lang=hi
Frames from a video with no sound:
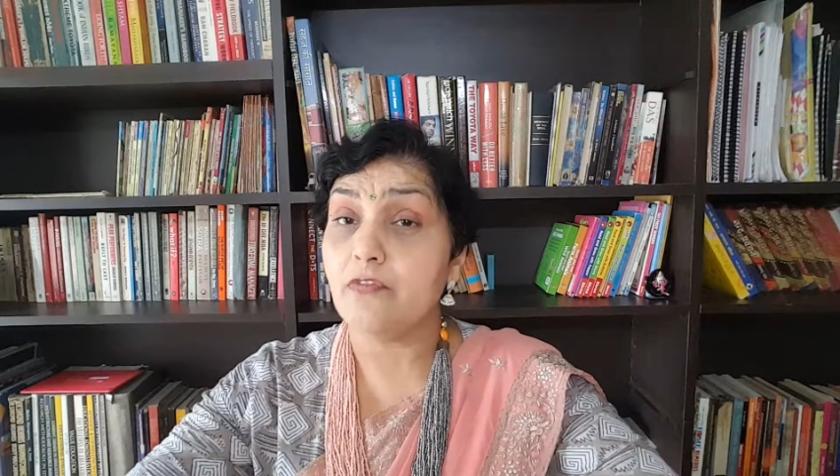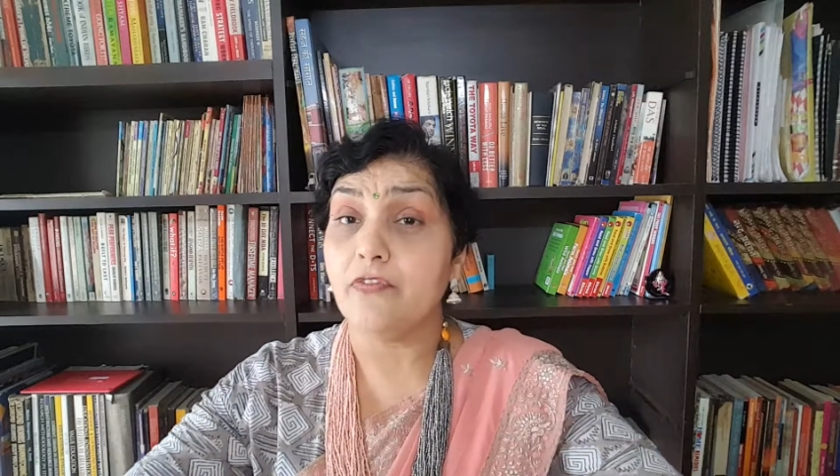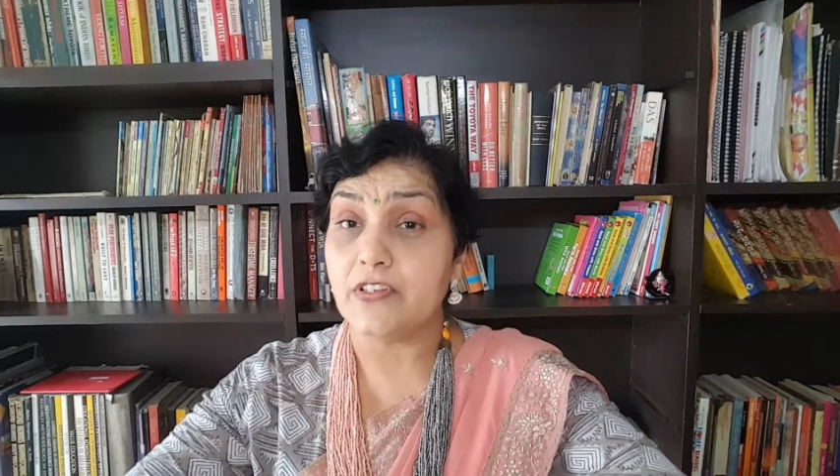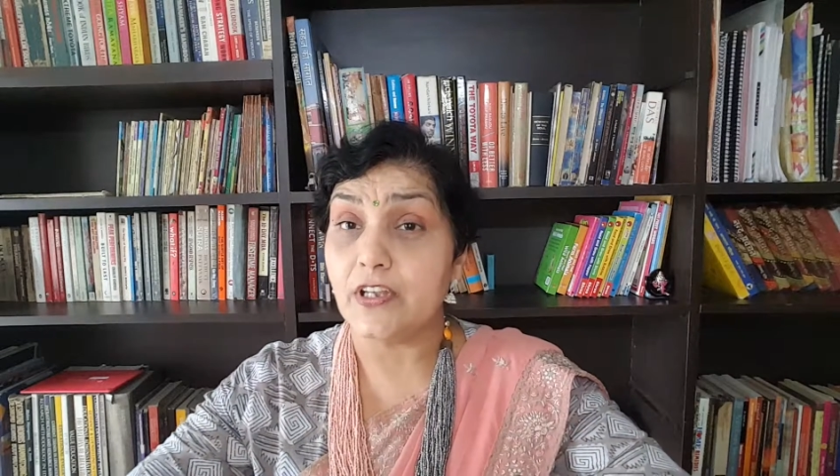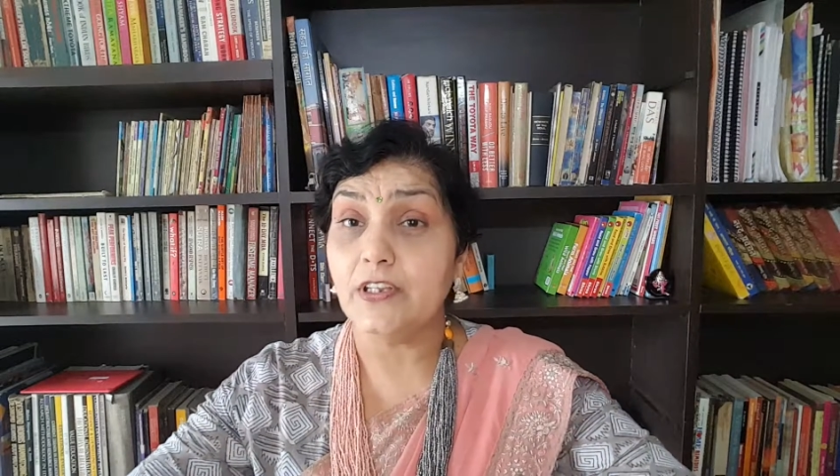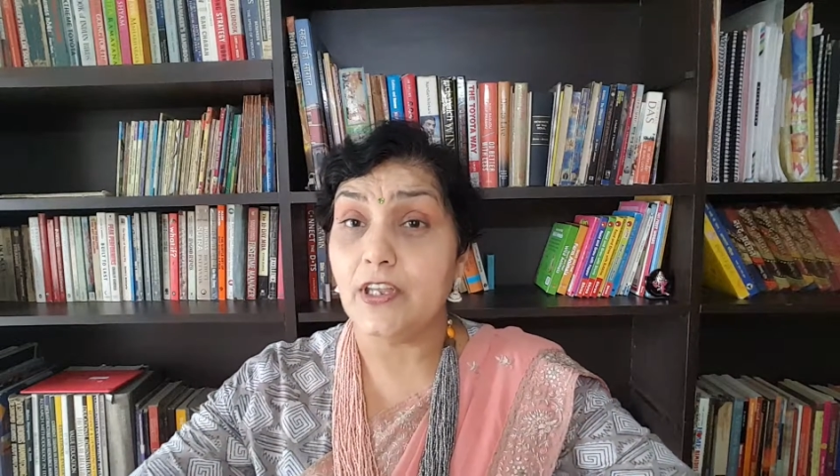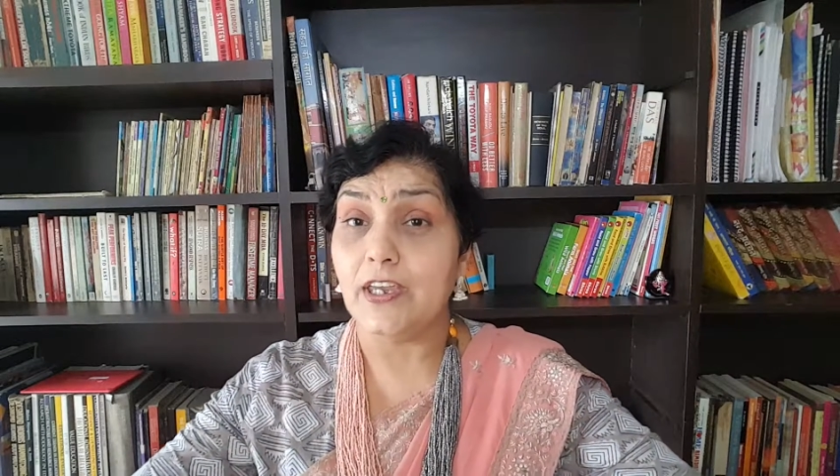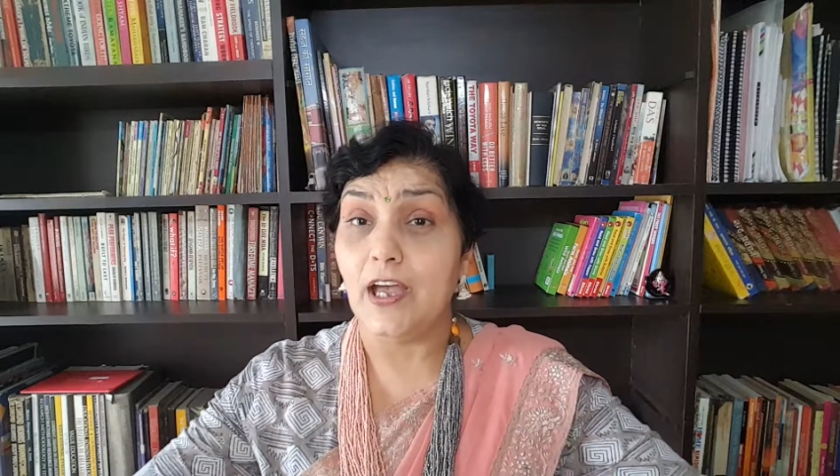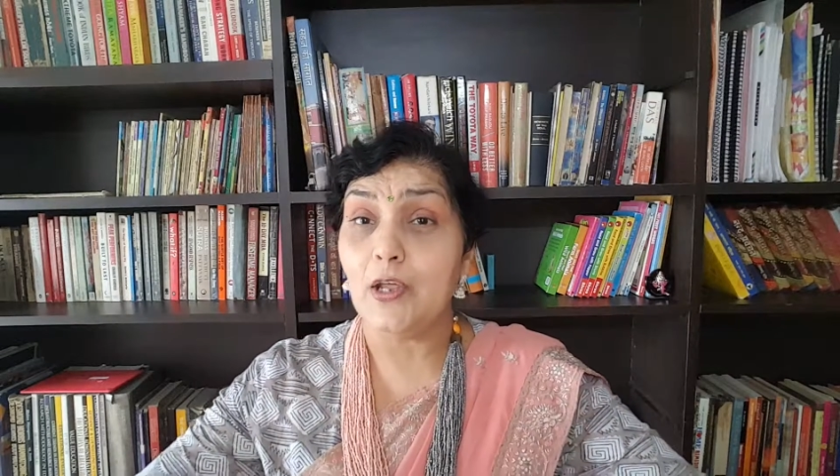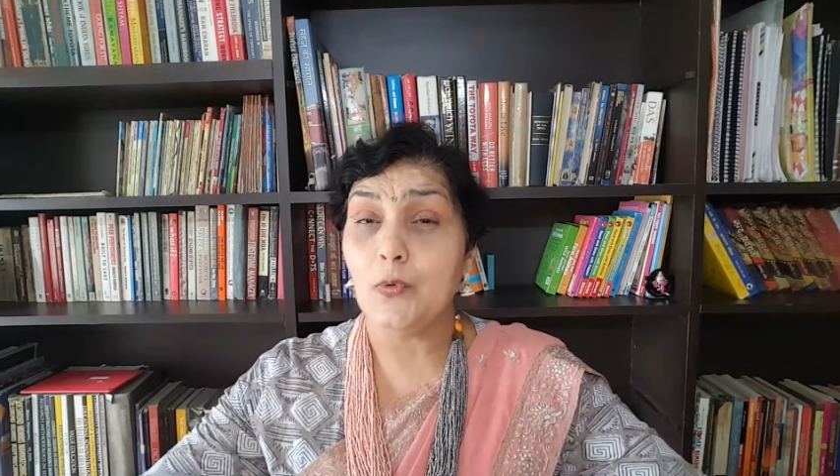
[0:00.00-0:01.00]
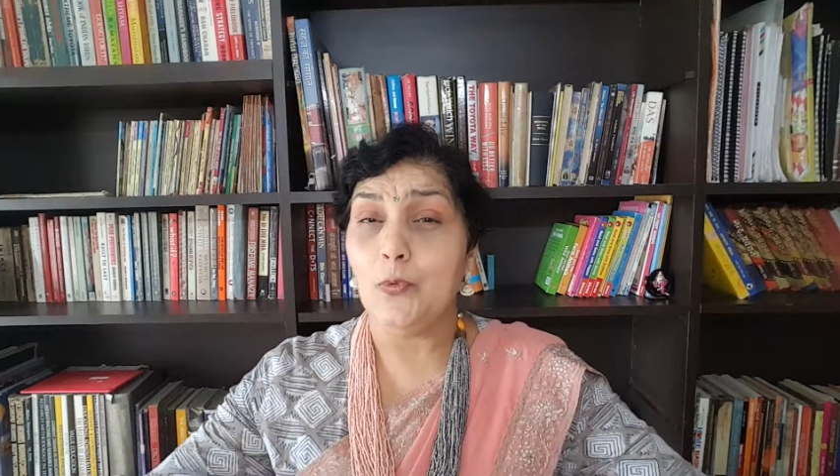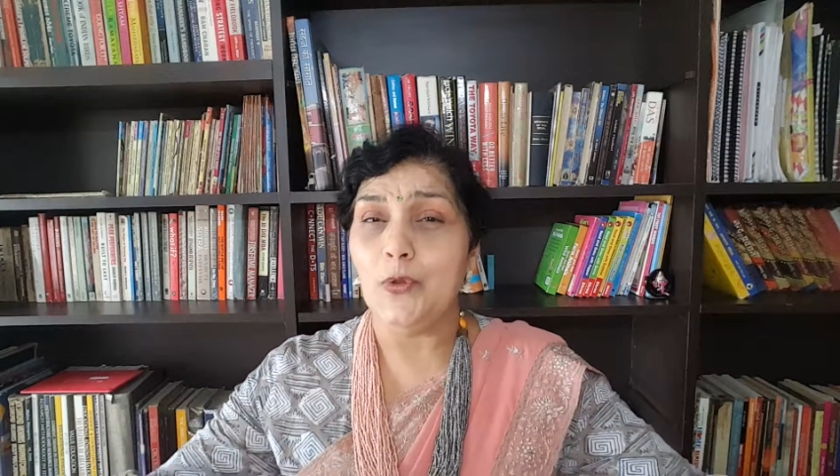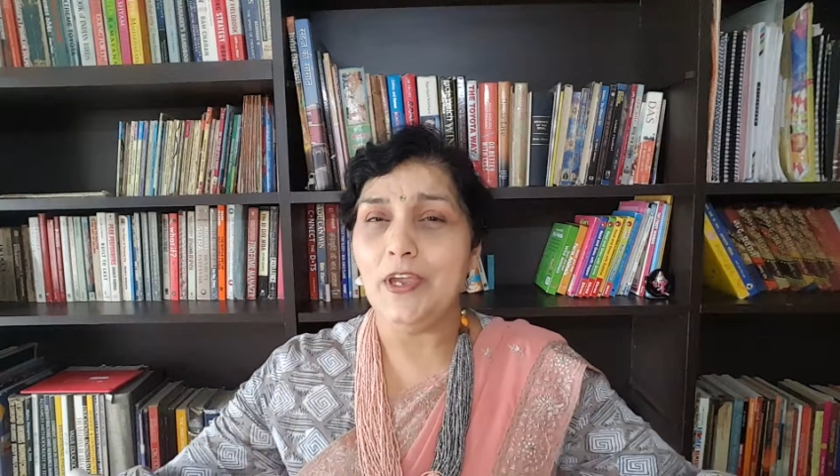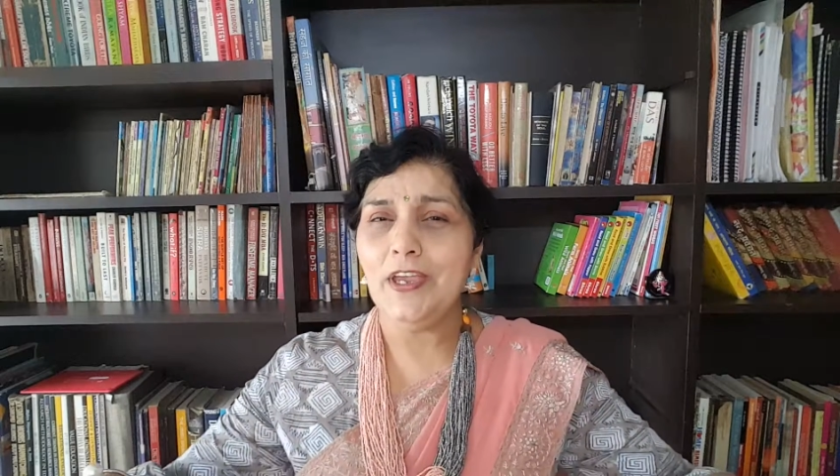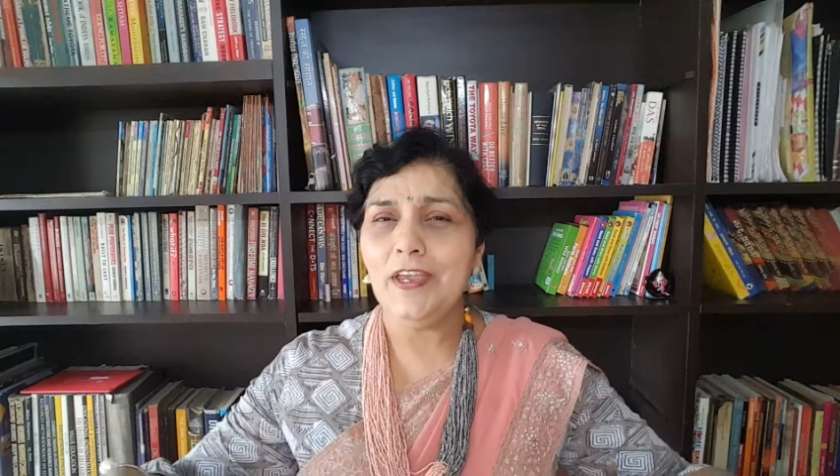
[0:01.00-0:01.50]
जब फसल तैयार
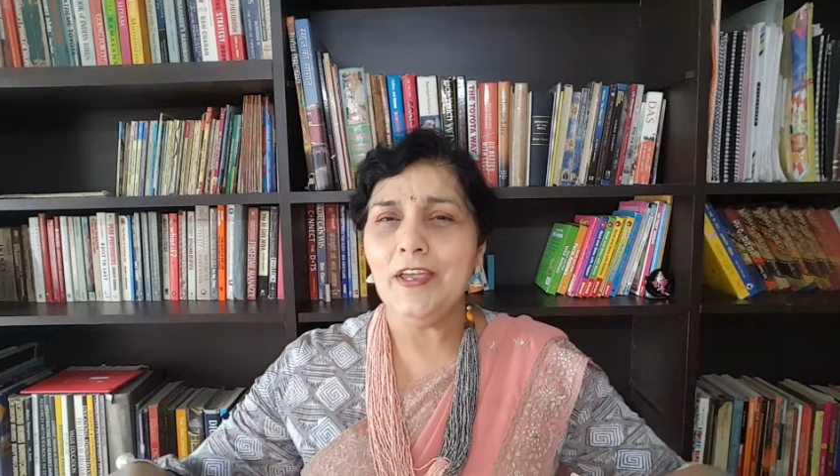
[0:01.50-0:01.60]
हुई